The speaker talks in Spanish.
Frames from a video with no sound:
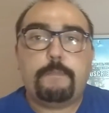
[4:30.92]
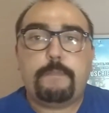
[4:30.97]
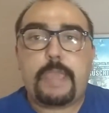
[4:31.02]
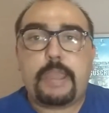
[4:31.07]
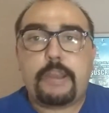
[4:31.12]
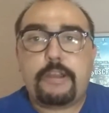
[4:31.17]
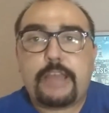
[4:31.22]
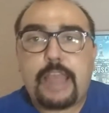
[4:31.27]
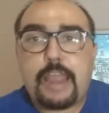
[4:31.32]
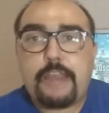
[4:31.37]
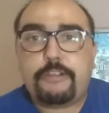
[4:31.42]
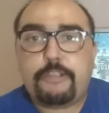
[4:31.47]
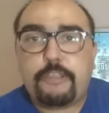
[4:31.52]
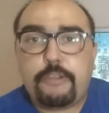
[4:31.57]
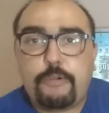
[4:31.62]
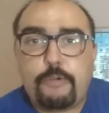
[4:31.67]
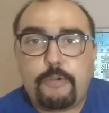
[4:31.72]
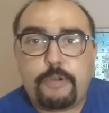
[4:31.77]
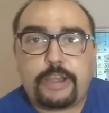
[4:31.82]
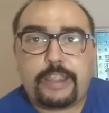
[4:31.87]
Pero claro,
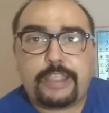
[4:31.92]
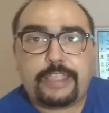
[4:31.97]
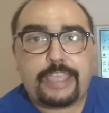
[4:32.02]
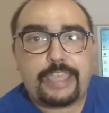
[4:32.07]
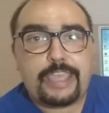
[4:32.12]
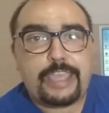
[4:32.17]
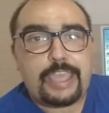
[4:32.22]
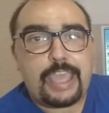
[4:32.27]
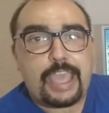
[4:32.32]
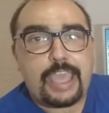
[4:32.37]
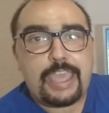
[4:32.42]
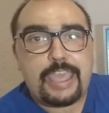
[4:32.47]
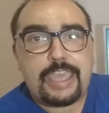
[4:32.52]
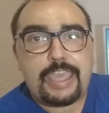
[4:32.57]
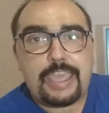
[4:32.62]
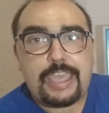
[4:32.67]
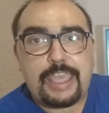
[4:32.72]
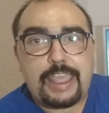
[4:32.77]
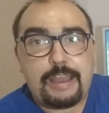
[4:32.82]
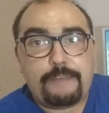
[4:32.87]
¿qué ocurre? Que
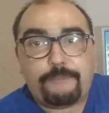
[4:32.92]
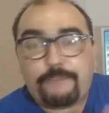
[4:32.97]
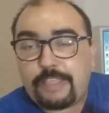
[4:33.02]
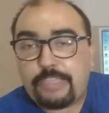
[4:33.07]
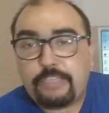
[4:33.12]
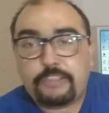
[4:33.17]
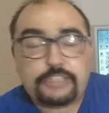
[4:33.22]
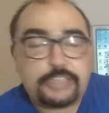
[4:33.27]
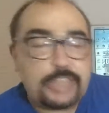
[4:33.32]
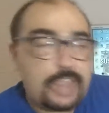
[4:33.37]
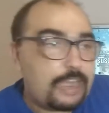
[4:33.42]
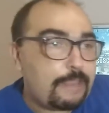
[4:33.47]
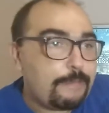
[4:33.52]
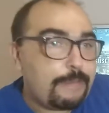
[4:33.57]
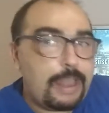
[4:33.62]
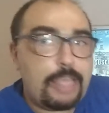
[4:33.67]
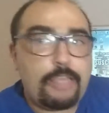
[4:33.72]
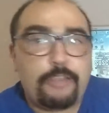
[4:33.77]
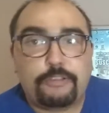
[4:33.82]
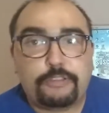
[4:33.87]
eh, el fandom se ha
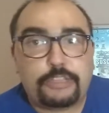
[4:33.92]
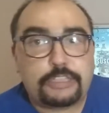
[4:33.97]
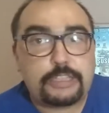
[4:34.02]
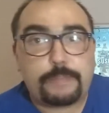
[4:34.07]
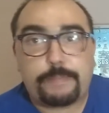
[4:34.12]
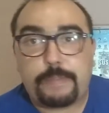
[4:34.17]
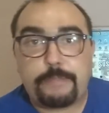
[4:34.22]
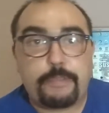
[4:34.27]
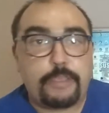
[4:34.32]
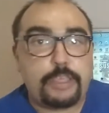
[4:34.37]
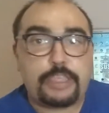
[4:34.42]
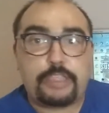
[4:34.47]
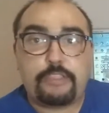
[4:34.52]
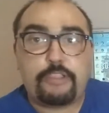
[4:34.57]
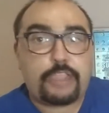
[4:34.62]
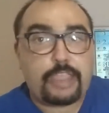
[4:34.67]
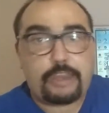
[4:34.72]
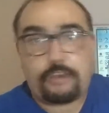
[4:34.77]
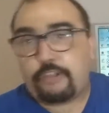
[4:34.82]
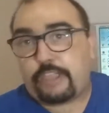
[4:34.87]
revelado contra este premio
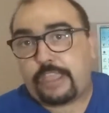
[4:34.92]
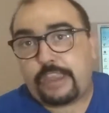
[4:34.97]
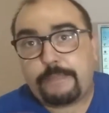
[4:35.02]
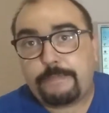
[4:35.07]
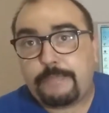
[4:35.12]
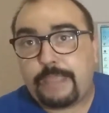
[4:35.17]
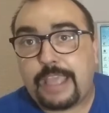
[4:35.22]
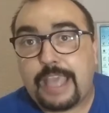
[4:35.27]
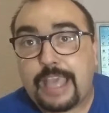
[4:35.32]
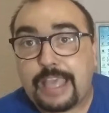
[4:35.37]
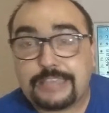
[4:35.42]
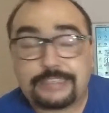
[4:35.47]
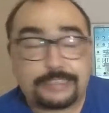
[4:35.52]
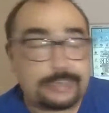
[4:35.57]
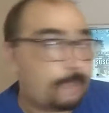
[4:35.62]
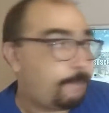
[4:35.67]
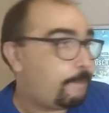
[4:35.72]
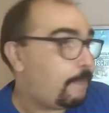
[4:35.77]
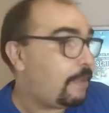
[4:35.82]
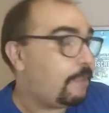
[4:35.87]
diciendo que no quieren
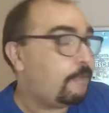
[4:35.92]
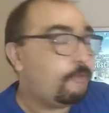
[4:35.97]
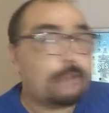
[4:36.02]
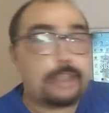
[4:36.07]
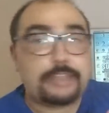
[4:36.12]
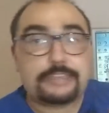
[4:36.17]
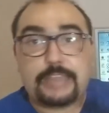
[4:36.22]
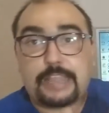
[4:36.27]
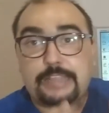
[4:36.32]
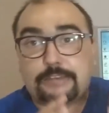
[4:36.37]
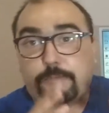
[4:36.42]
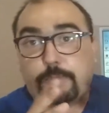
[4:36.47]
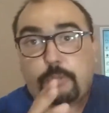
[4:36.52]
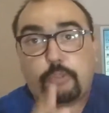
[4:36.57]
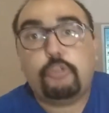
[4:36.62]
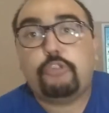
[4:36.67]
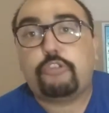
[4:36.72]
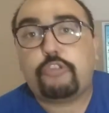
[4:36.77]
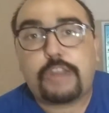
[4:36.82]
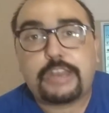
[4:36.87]
migajas, las películas, las
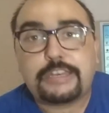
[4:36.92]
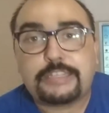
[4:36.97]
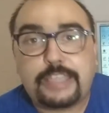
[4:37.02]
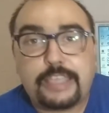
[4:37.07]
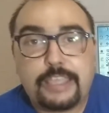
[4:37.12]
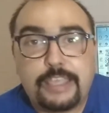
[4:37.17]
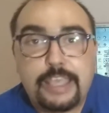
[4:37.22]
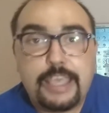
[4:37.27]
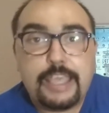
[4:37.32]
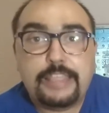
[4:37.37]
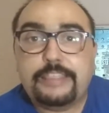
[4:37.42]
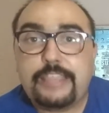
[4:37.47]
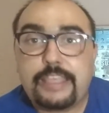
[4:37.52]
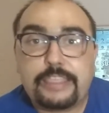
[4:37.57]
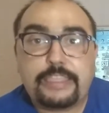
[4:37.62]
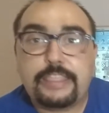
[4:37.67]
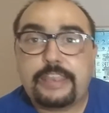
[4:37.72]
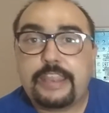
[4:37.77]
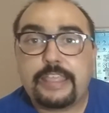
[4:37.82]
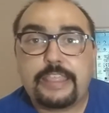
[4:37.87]
productoras de,
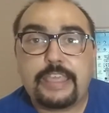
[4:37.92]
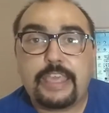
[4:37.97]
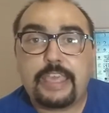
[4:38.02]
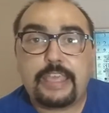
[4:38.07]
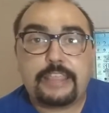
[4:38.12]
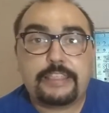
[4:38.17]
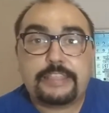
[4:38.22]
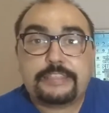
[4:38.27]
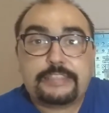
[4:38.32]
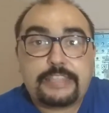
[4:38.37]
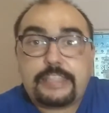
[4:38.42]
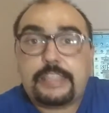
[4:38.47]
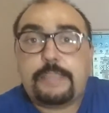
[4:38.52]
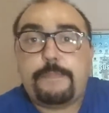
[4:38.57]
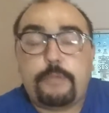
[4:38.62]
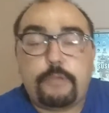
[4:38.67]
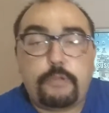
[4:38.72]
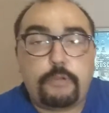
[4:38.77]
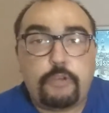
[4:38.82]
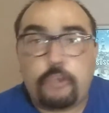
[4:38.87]
cine de, este
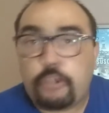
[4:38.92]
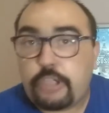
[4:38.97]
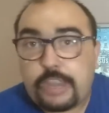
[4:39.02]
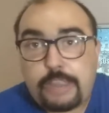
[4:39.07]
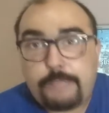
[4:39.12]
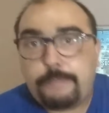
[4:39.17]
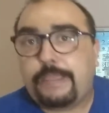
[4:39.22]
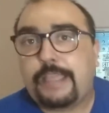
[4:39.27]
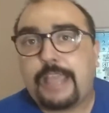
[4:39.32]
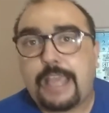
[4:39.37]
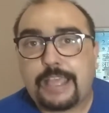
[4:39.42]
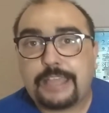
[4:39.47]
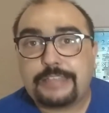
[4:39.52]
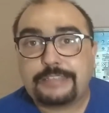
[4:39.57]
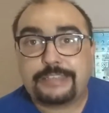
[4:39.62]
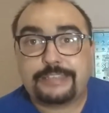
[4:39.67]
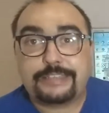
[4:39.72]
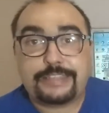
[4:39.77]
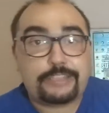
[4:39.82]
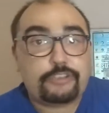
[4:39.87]
tipo no quieren migajas.